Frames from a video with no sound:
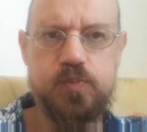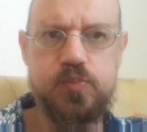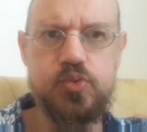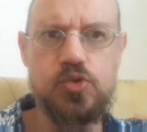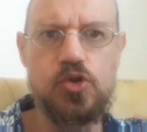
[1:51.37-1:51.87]

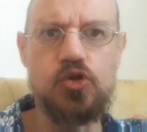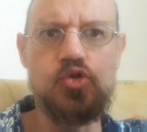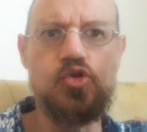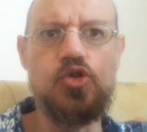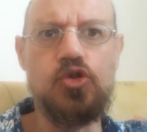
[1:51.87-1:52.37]
pour
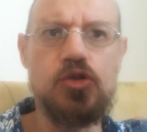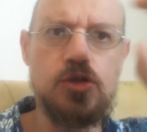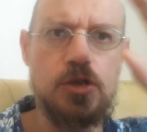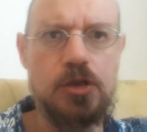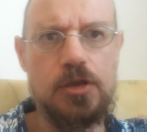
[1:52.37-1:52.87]

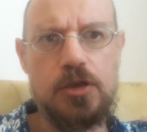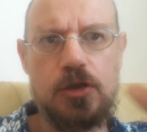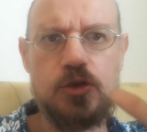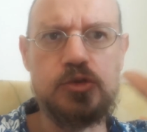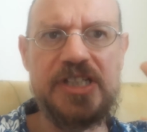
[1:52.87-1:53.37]
le,
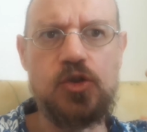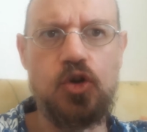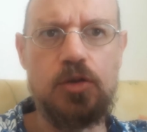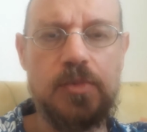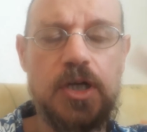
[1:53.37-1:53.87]
euh, le
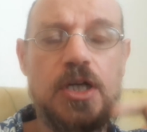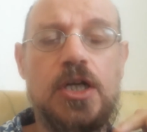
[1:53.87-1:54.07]
décorum.